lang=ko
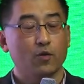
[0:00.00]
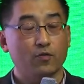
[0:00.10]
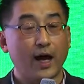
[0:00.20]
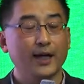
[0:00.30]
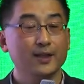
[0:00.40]

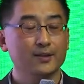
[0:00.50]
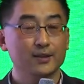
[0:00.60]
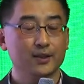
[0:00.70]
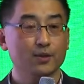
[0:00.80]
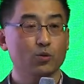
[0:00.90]

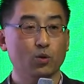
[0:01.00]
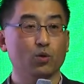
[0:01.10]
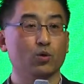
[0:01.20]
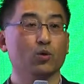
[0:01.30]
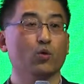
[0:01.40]

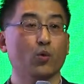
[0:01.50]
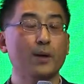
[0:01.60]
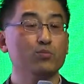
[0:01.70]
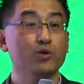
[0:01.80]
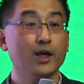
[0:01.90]
파이낸싱도
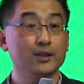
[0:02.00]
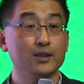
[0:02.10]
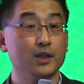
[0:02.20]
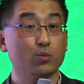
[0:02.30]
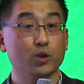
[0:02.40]
외부에
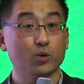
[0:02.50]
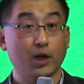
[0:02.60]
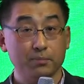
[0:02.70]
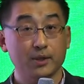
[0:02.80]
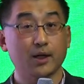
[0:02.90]
의지해 보기도
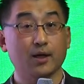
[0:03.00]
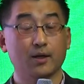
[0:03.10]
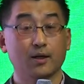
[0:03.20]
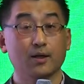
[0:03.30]
합니다.